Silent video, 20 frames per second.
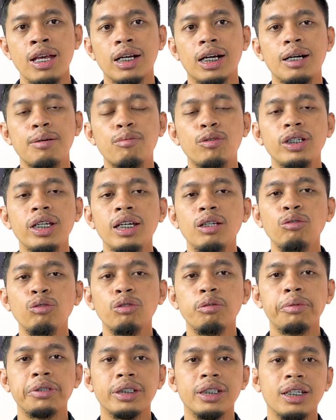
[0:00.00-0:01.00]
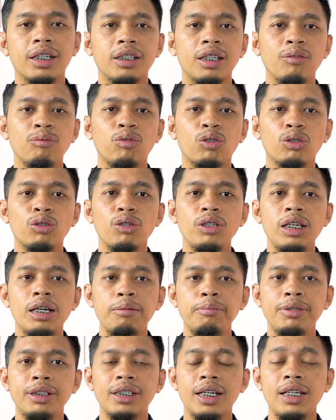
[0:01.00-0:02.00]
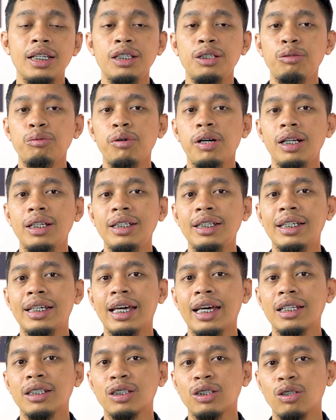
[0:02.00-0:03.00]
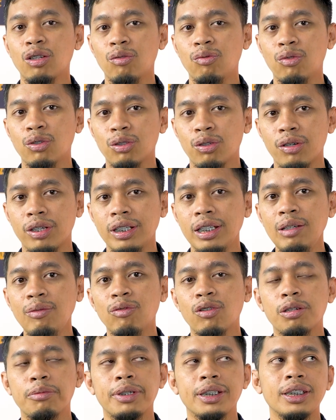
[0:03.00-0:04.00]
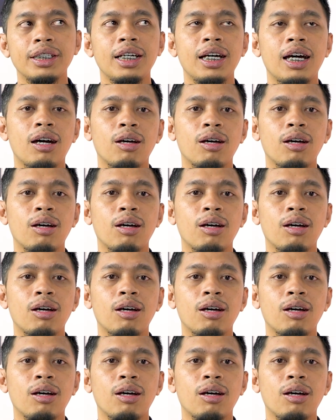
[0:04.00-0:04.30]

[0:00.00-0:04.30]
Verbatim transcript: Kemudian untuk persyaratan foto yang bisa dijual di Kenstock foto ini formatnya